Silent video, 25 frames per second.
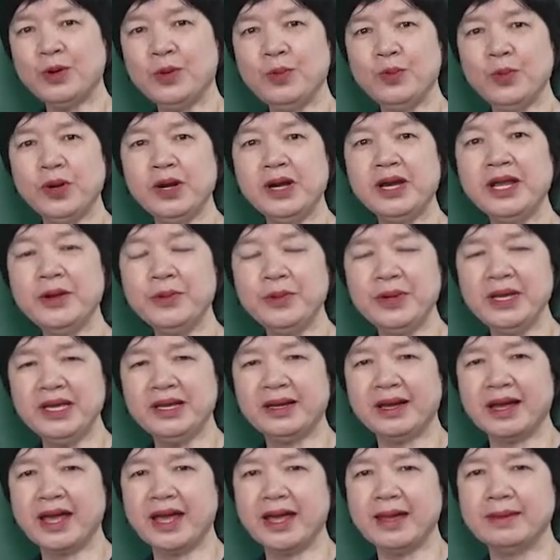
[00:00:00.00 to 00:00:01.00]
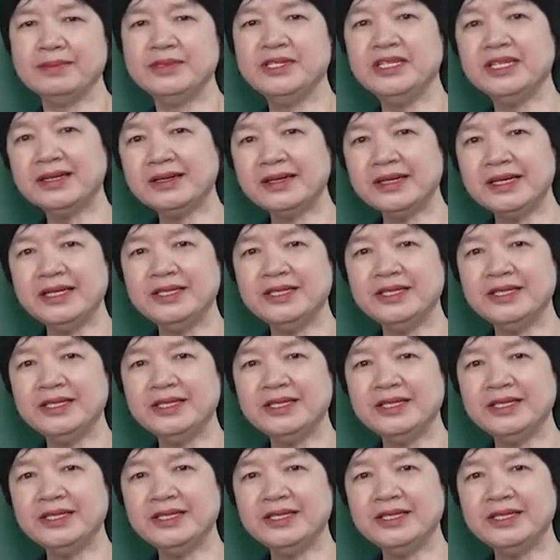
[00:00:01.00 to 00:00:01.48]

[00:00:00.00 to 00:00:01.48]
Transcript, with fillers: cô muốn lưu ý các em trước